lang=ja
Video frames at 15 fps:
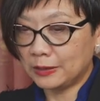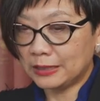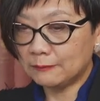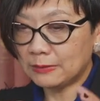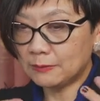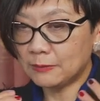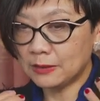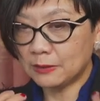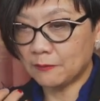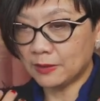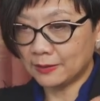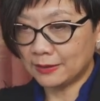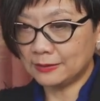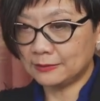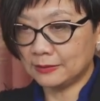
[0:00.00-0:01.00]
今まで
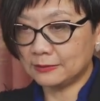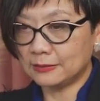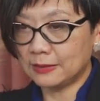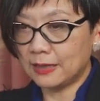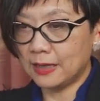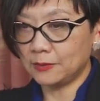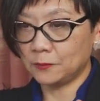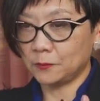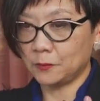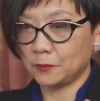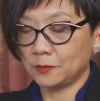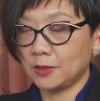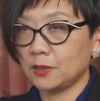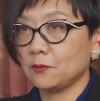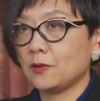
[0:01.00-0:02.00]
私たちがある
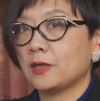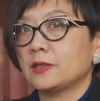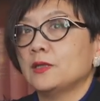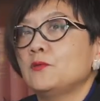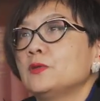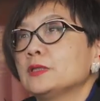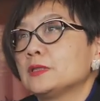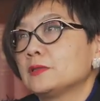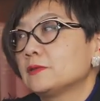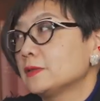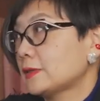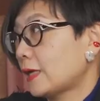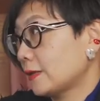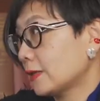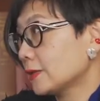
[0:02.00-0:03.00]
特定のカテゴリーについ
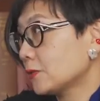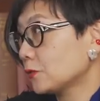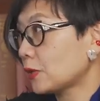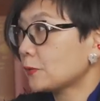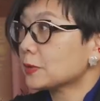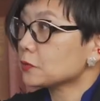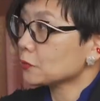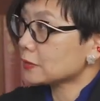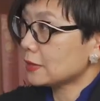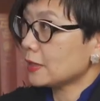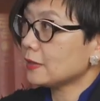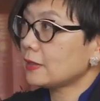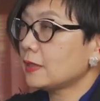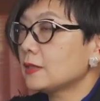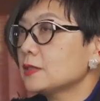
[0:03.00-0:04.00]
て話を例えば女
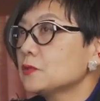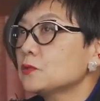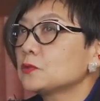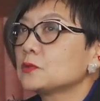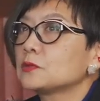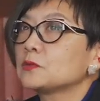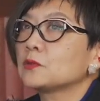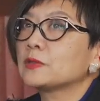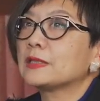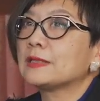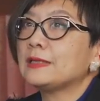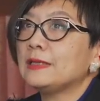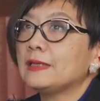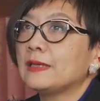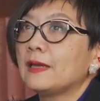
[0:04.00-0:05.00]
性って話をするとき
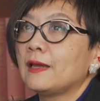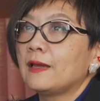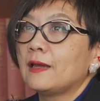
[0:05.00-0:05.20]
に